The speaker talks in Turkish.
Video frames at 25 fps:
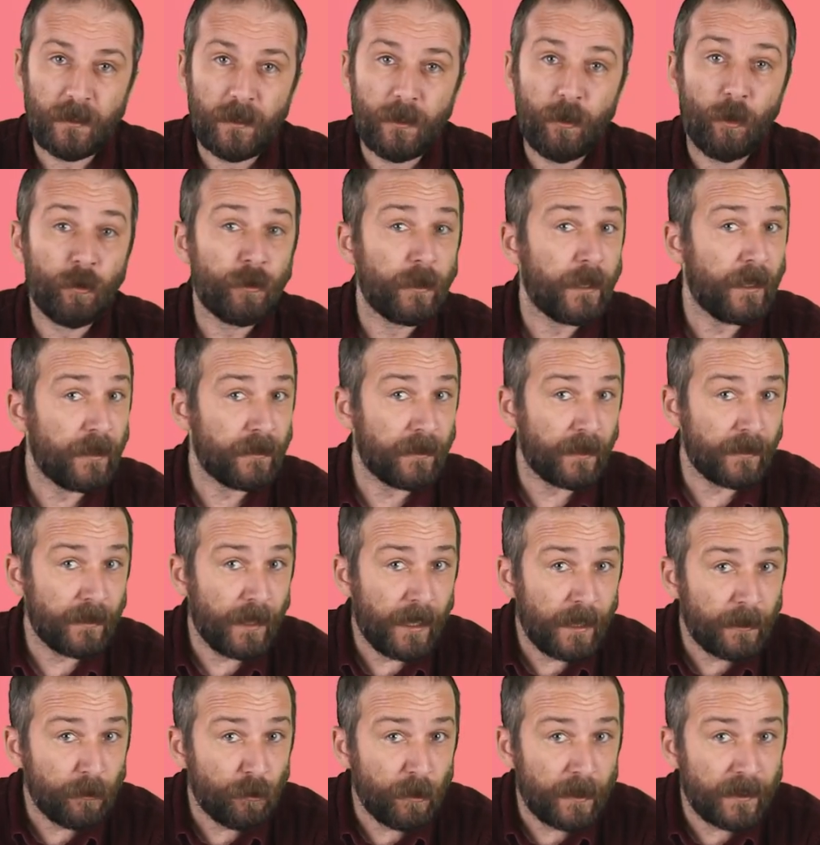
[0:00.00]
Öte yandan
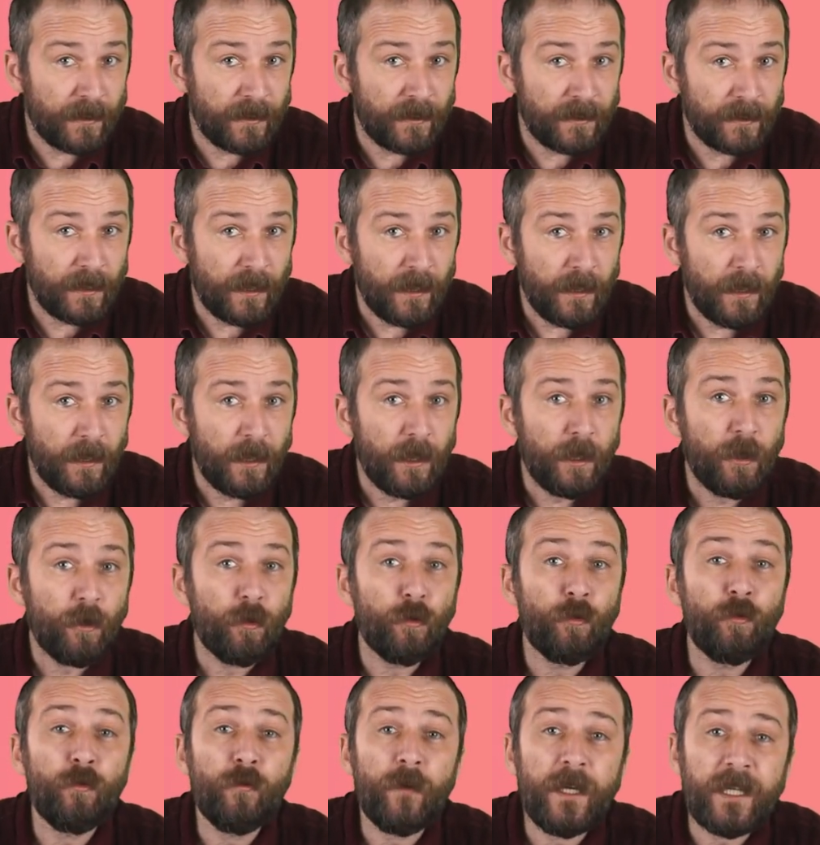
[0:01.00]
Erdoğan ise
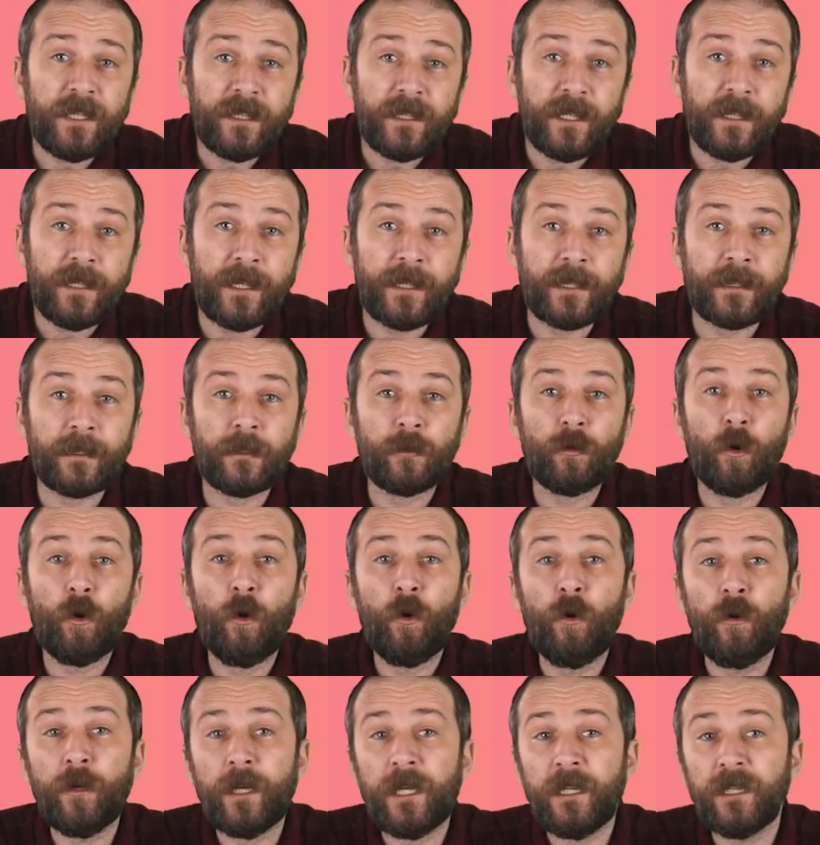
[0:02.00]
üniversitelerin
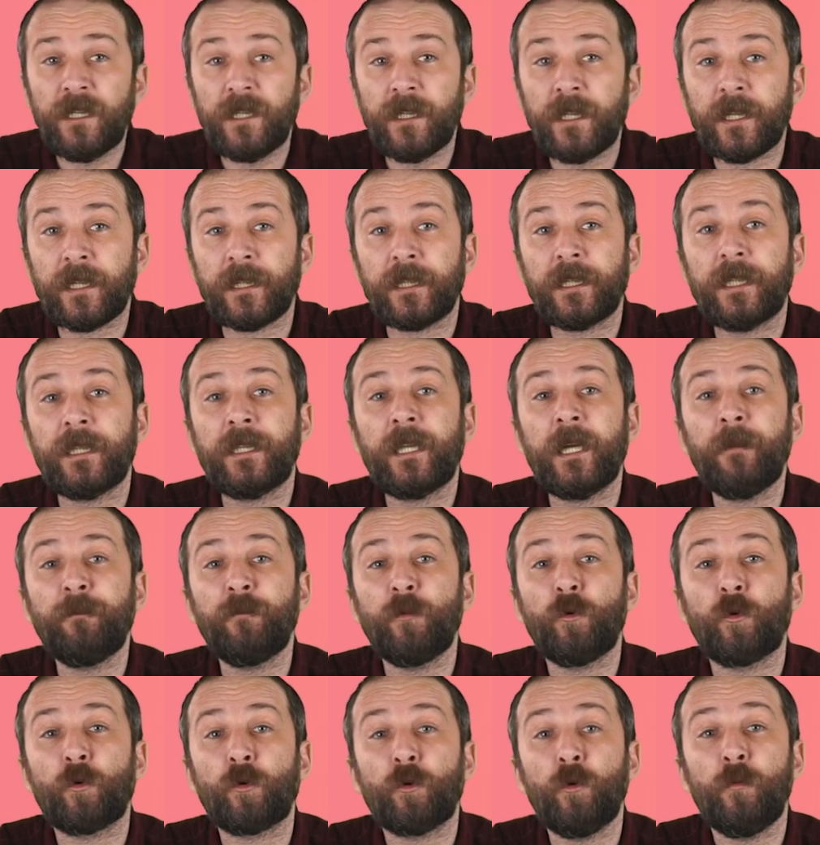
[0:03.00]
öğrencileri kitap
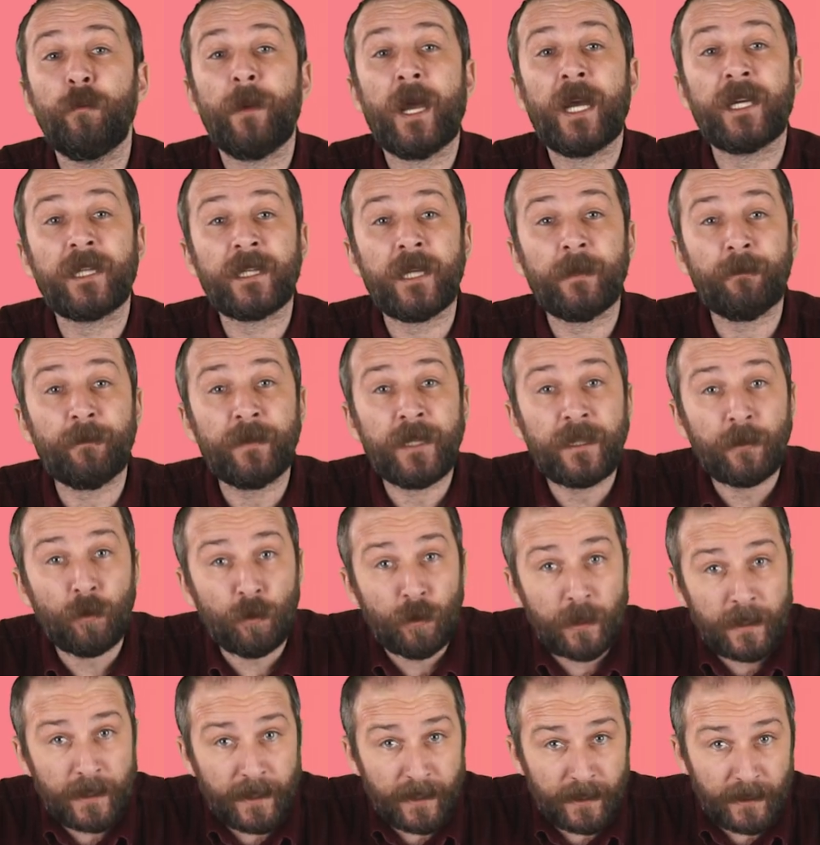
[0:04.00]
yüklü merkepler
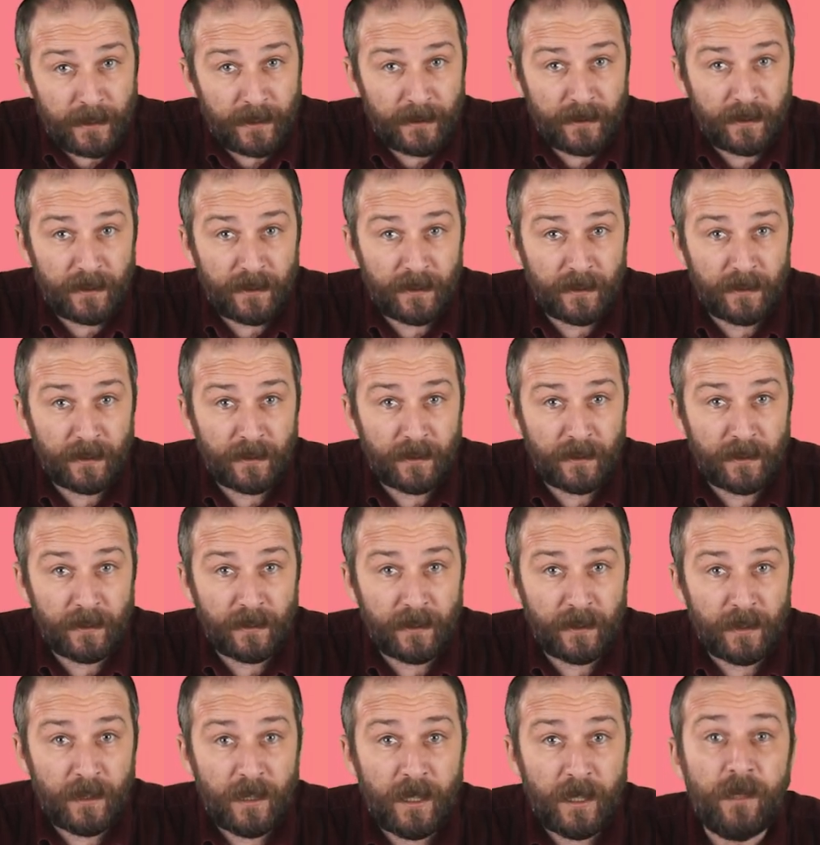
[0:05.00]
olarak yetiştirdiğini
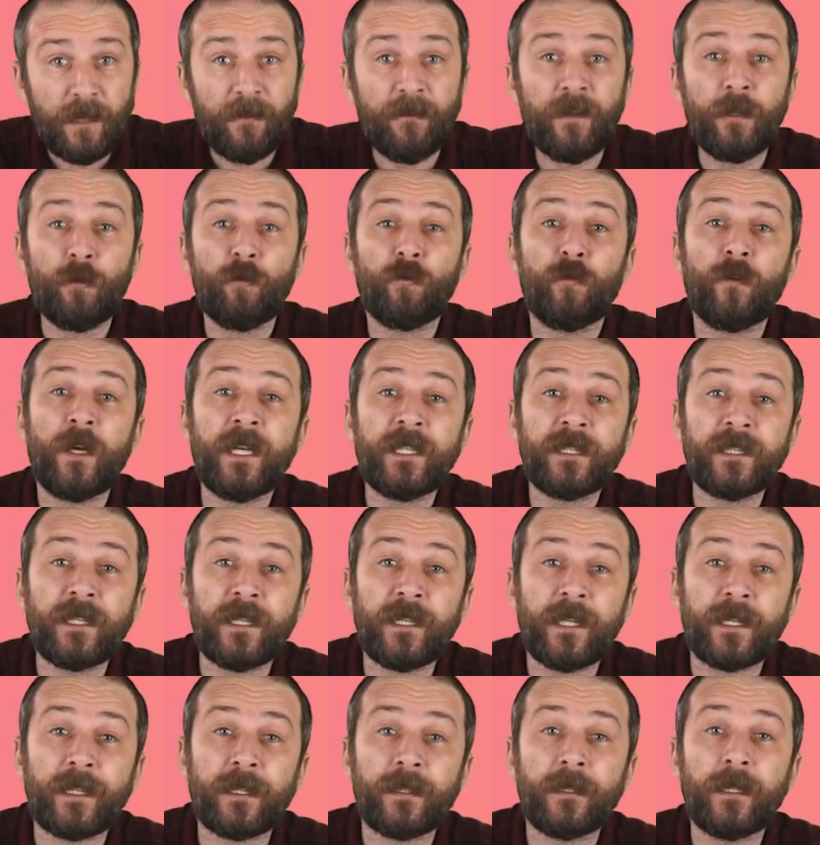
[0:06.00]
ve
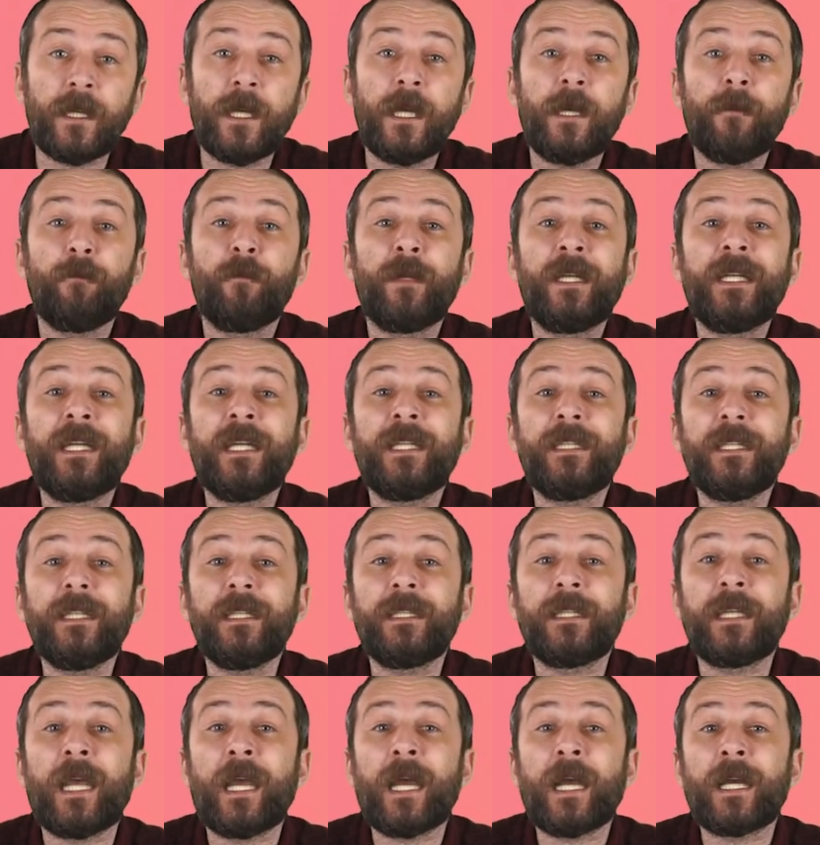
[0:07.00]
üniversitelerin
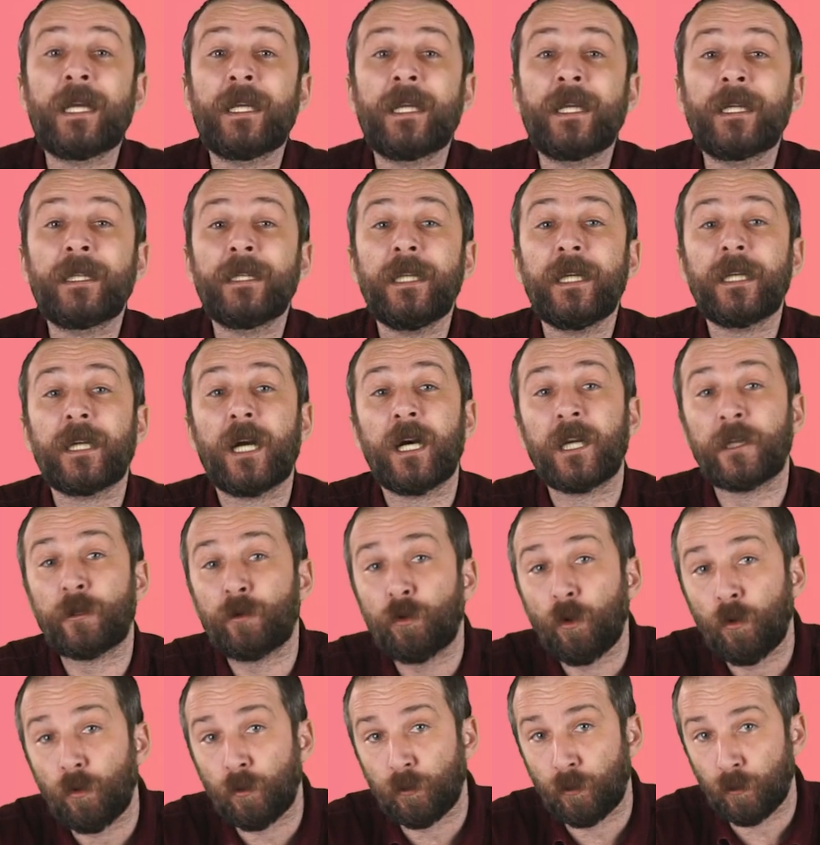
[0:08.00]
milletin değerlerine
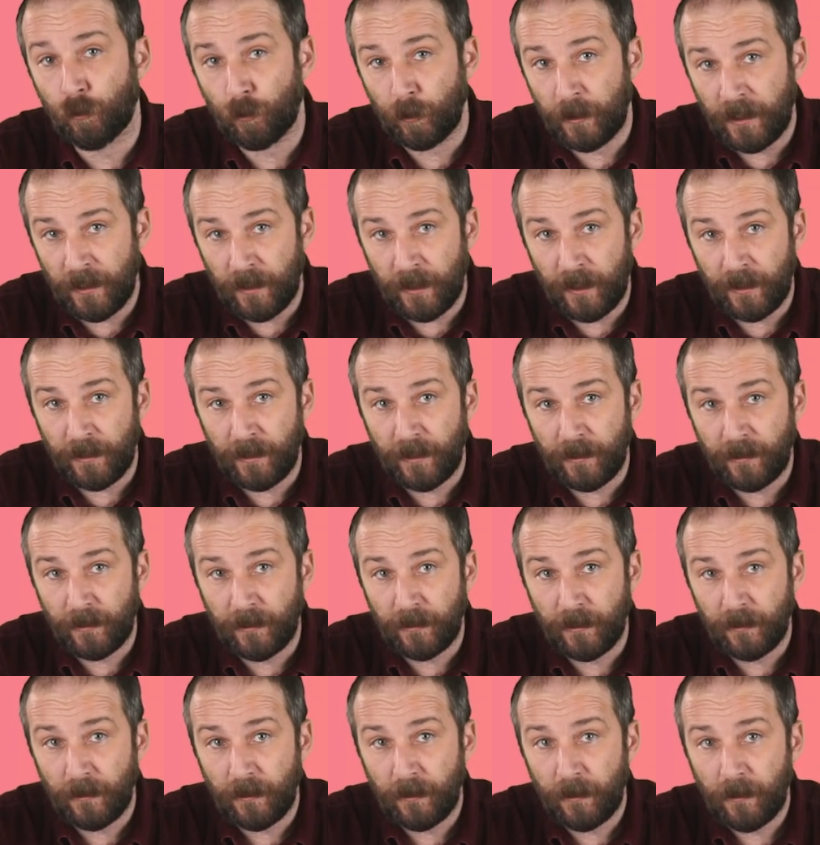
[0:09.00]
karşı olduğunu ilan etti.